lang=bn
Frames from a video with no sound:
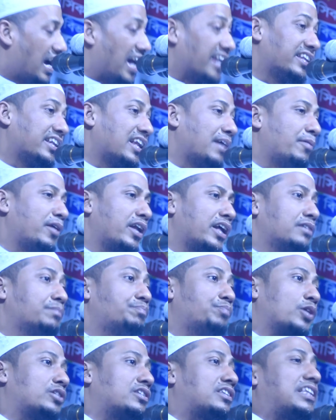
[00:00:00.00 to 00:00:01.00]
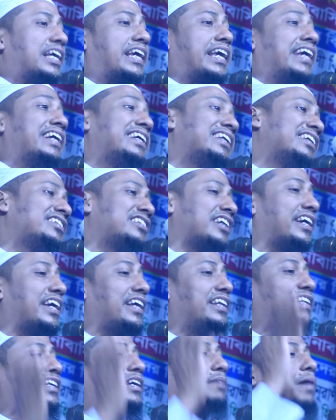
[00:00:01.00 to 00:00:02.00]
আল্লাহ বলেন প্রত্যেকেই
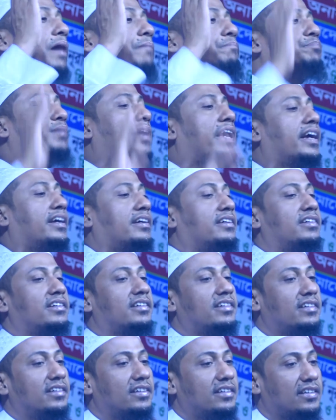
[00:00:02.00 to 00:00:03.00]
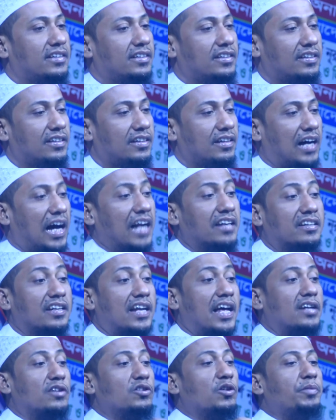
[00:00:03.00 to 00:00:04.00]
নিজেকে নিয়ে ভাববে
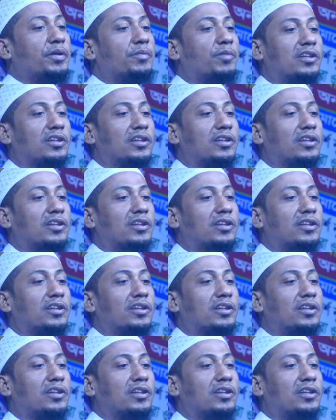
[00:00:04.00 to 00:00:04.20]
আল্লাহর নবী